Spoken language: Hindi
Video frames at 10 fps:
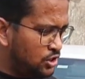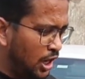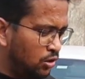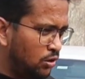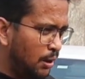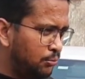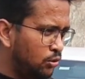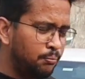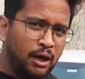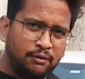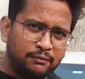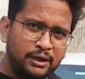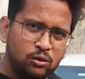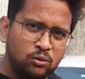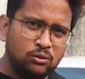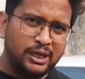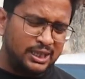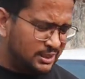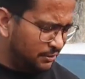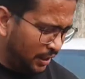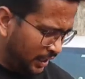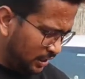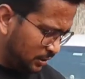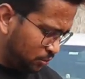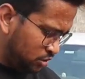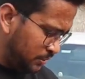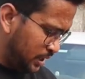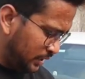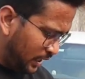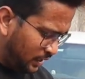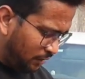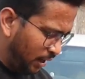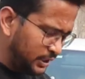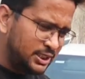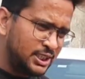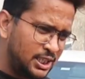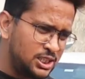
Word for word: चारों आपको पावर विंडो एसी वगैरह सब कुछ मिल जाता है नवादा से